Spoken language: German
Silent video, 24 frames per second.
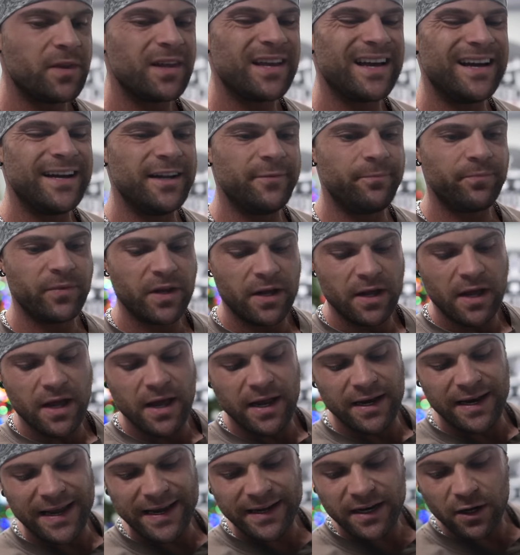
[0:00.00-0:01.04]
Geil.
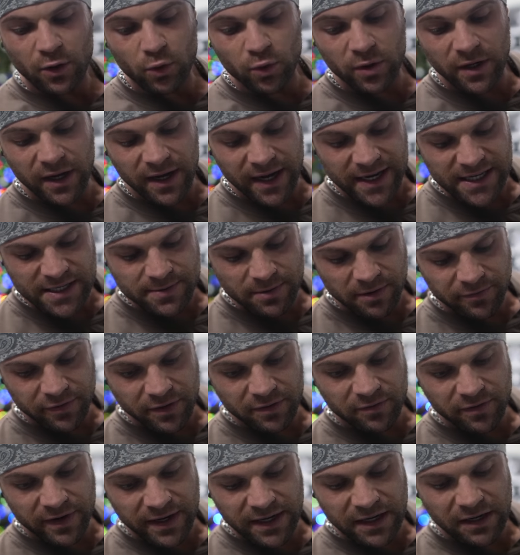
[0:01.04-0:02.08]
Leider ohne
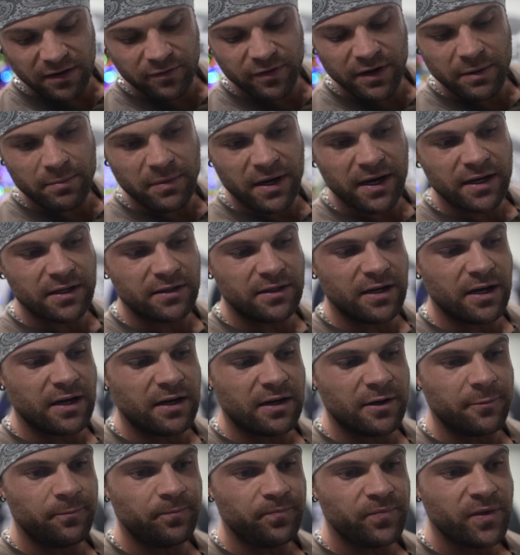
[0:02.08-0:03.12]
Reiswaffeln, weil wir machen
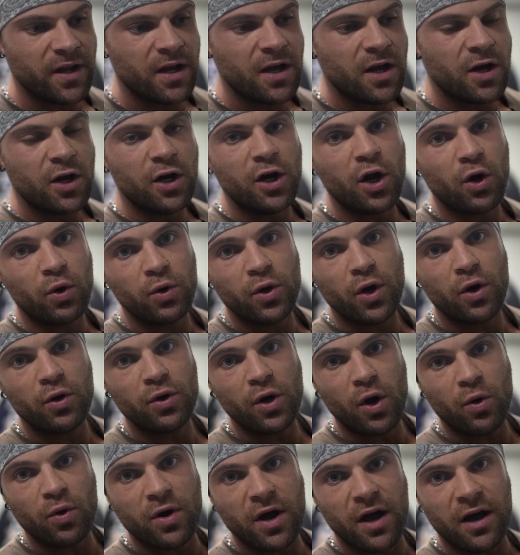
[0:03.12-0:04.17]
ja Low, Low,
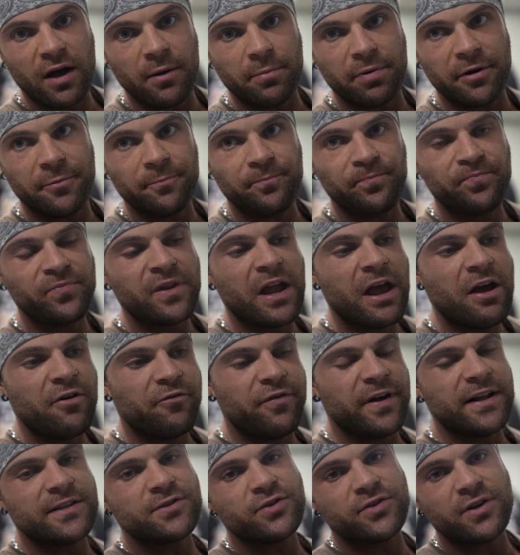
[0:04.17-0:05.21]
Low Carb.
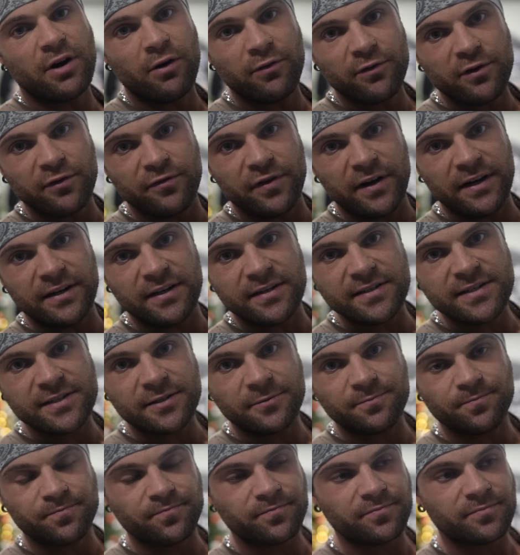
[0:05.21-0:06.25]
Falls euch aufgefallen ist,
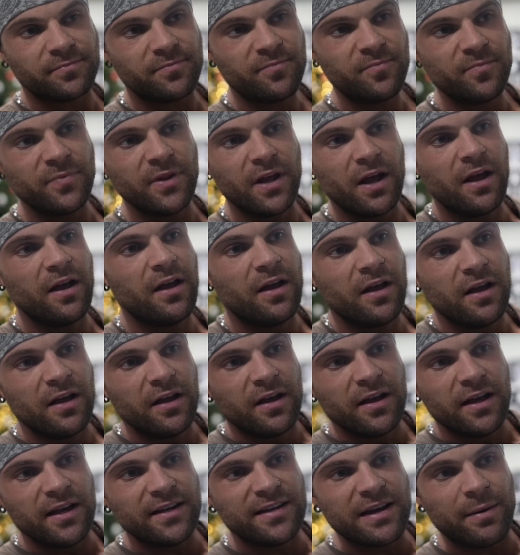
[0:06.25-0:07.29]

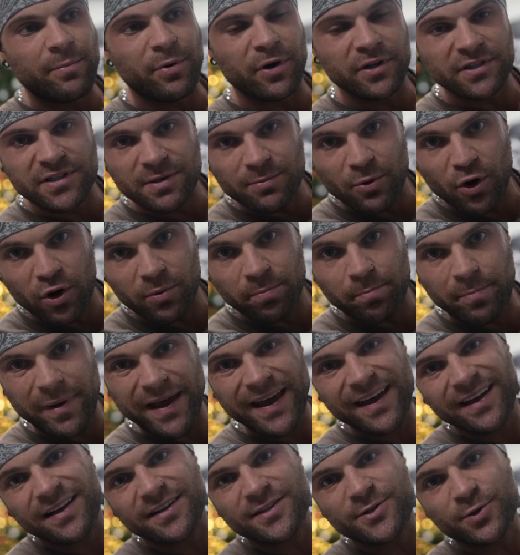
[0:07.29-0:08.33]
ich habe heute Morgen
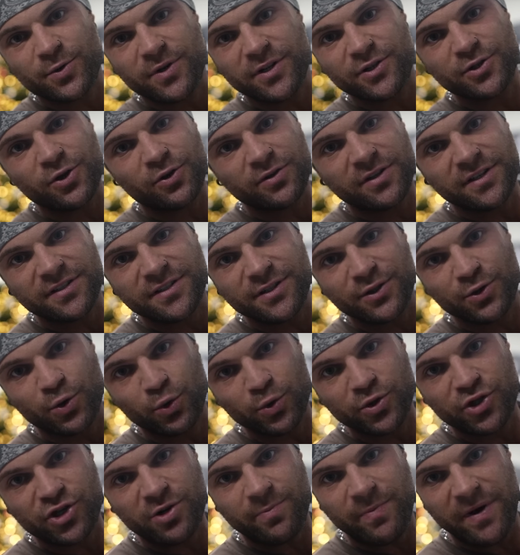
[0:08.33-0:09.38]
Beeren, so getrocknete
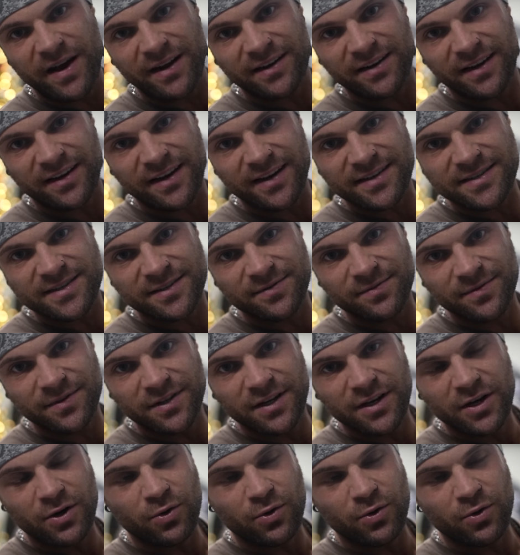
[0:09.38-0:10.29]
Goji-Beeren gegessen.